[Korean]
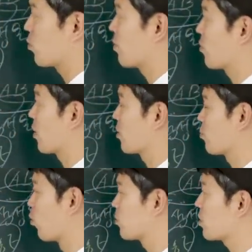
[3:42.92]
좀 해볼게요.
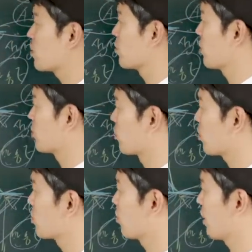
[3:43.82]
그럼 독서는 여기서
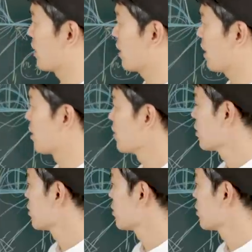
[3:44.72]
어떤 역할이냐?